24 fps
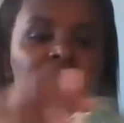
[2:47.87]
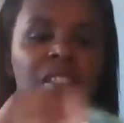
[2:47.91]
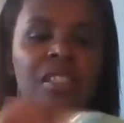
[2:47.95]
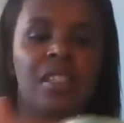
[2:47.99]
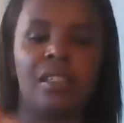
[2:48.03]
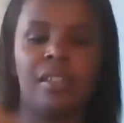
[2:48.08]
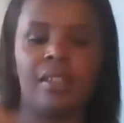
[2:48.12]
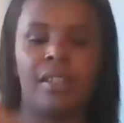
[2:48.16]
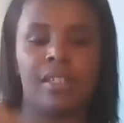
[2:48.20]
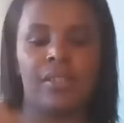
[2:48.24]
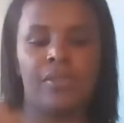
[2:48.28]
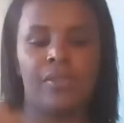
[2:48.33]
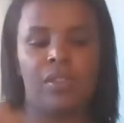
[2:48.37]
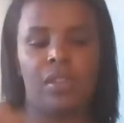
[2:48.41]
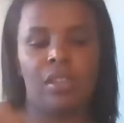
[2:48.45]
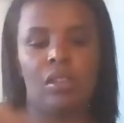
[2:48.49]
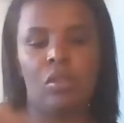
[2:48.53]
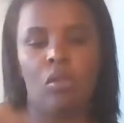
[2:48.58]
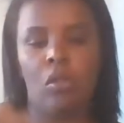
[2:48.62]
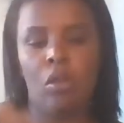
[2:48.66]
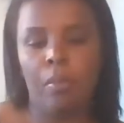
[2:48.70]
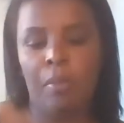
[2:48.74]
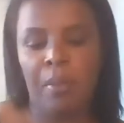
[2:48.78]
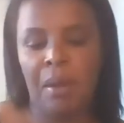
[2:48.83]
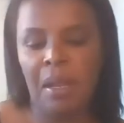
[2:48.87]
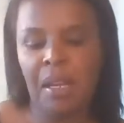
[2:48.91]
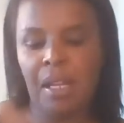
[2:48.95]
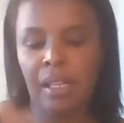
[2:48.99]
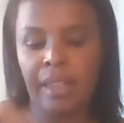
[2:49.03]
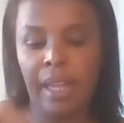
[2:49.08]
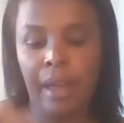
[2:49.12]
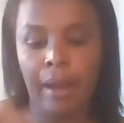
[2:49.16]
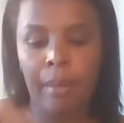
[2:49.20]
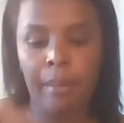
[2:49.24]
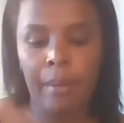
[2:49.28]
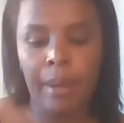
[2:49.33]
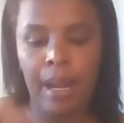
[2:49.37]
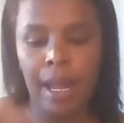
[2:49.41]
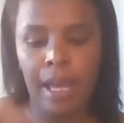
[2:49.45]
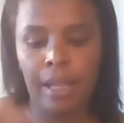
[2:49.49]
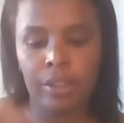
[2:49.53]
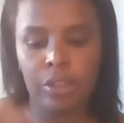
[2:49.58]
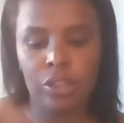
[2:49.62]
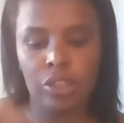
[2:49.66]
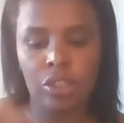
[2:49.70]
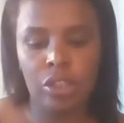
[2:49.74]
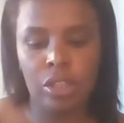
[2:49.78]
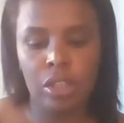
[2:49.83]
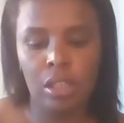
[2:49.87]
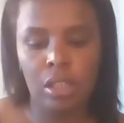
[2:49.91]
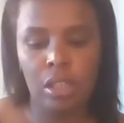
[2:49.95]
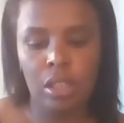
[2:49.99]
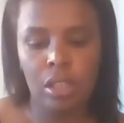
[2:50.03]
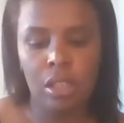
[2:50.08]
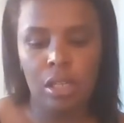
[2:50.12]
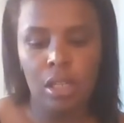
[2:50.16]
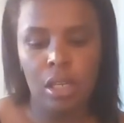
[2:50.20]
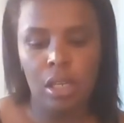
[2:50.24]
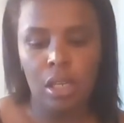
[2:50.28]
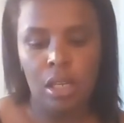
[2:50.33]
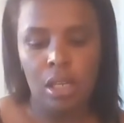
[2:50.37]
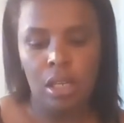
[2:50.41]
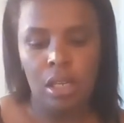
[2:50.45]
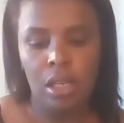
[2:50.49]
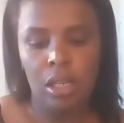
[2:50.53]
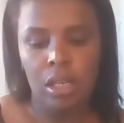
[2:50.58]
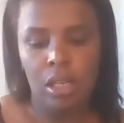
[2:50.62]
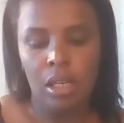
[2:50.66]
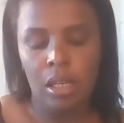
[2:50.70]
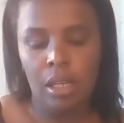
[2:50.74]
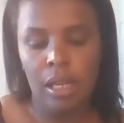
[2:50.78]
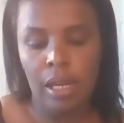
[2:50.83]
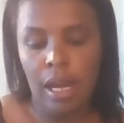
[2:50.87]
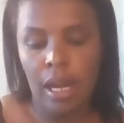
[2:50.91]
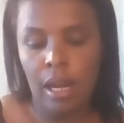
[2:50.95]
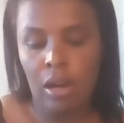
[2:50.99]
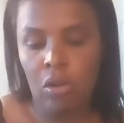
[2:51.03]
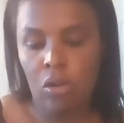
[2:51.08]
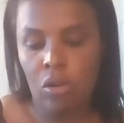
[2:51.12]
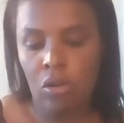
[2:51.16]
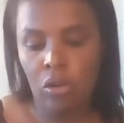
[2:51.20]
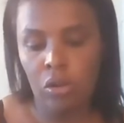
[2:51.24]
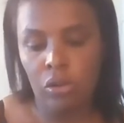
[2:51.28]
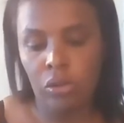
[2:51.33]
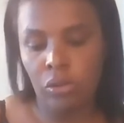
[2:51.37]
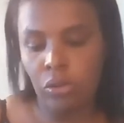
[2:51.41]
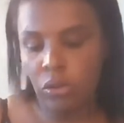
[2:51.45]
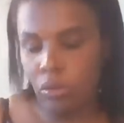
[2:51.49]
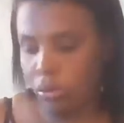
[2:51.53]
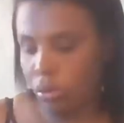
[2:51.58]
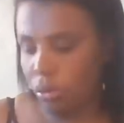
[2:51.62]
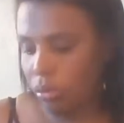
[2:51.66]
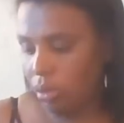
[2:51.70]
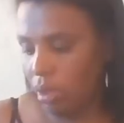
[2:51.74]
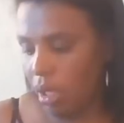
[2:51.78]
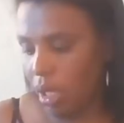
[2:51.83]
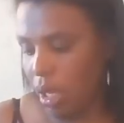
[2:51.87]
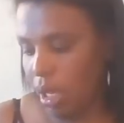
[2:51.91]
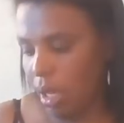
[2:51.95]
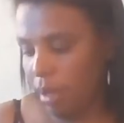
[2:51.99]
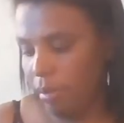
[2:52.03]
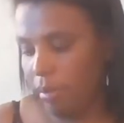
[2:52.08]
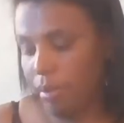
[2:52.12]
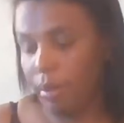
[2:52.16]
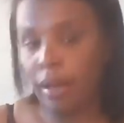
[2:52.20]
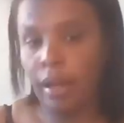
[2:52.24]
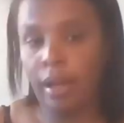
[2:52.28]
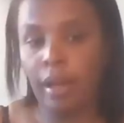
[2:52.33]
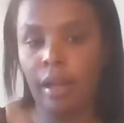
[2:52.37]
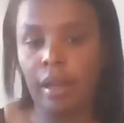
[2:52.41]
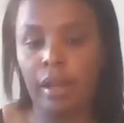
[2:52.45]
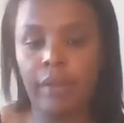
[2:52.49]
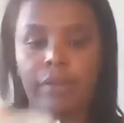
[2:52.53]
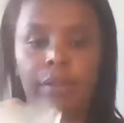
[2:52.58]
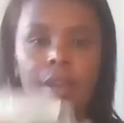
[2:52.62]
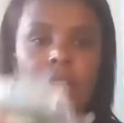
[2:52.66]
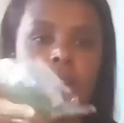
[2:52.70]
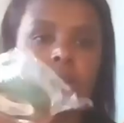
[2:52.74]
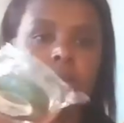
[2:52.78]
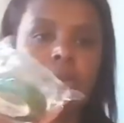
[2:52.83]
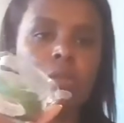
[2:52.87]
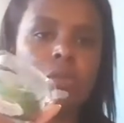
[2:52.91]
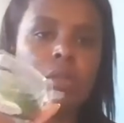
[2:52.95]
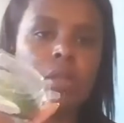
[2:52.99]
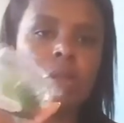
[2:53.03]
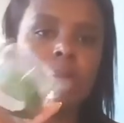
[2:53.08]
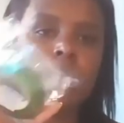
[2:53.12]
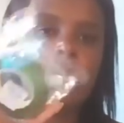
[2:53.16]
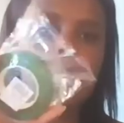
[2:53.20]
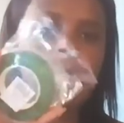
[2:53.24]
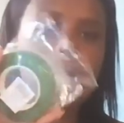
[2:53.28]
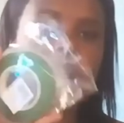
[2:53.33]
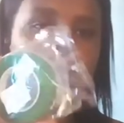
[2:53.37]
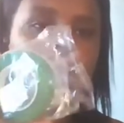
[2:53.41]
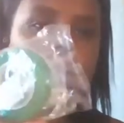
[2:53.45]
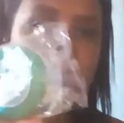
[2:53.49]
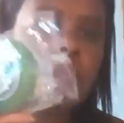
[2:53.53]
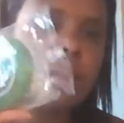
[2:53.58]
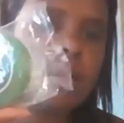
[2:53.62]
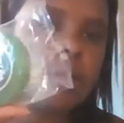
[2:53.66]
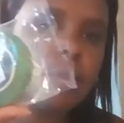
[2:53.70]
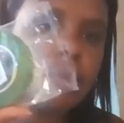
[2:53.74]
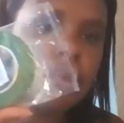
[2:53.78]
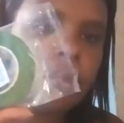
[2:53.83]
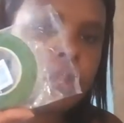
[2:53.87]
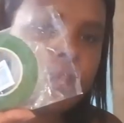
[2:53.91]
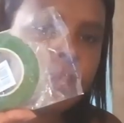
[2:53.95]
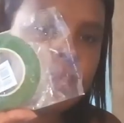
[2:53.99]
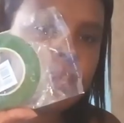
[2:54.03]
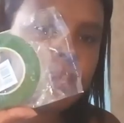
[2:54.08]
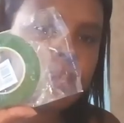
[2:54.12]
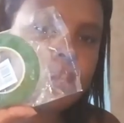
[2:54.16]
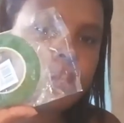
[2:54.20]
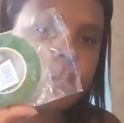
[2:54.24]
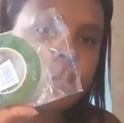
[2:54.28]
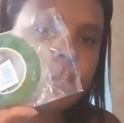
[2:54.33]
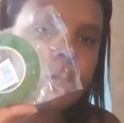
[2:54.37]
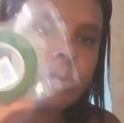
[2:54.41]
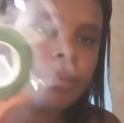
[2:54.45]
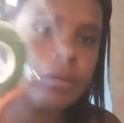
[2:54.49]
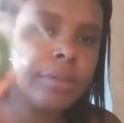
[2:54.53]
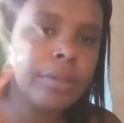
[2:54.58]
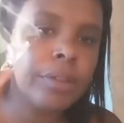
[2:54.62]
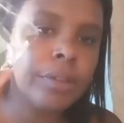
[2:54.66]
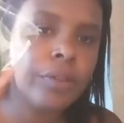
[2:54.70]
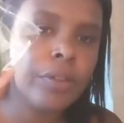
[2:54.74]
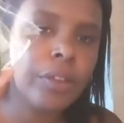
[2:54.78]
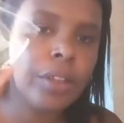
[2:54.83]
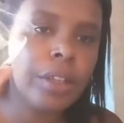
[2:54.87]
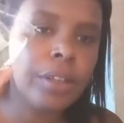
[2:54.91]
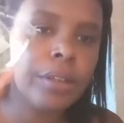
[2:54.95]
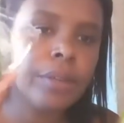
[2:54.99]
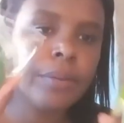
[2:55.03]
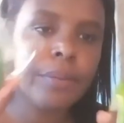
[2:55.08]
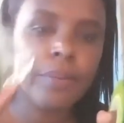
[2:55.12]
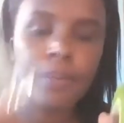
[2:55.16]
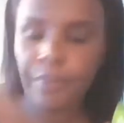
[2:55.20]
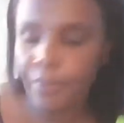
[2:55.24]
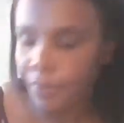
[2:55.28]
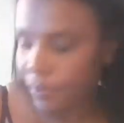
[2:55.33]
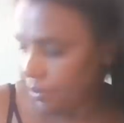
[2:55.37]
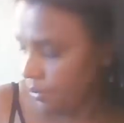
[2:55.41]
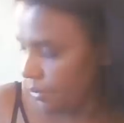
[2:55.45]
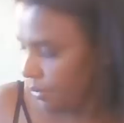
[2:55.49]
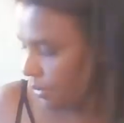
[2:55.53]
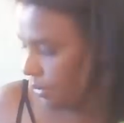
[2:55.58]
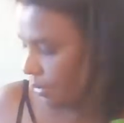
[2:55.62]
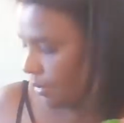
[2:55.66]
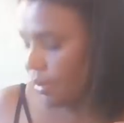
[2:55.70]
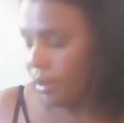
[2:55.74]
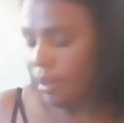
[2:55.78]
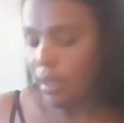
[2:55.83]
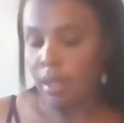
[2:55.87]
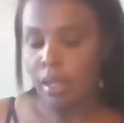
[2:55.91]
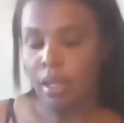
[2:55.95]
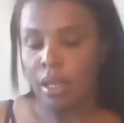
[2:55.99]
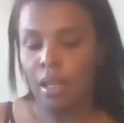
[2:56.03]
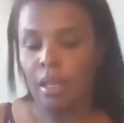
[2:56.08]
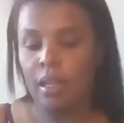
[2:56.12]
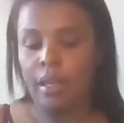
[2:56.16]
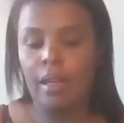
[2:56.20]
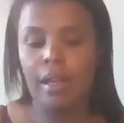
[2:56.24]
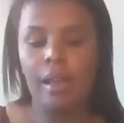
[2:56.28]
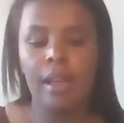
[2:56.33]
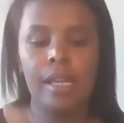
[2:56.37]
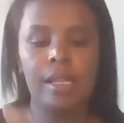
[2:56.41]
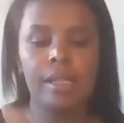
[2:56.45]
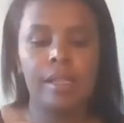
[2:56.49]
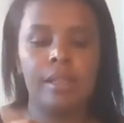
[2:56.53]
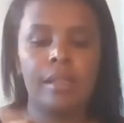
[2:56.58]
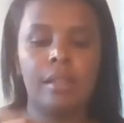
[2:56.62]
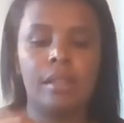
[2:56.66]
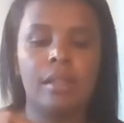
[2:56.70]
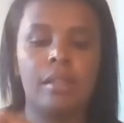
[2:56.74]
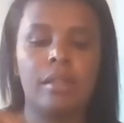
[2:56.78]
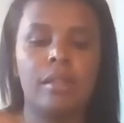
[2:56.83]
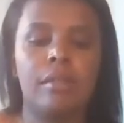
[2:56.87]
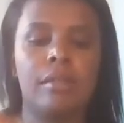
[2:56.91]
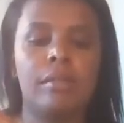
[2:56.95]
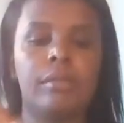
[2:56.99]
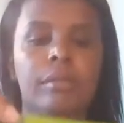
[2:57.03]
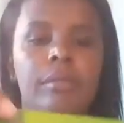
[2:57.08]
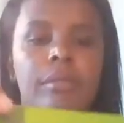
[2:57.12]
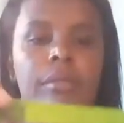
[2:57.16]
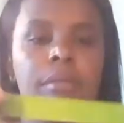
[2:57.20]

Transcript: visto essa fita. Eu comprei que tava baratinho. E é a cor do, do tema, ela vem duas, meninas, ó. Tá vendo? Ela é assim, ó.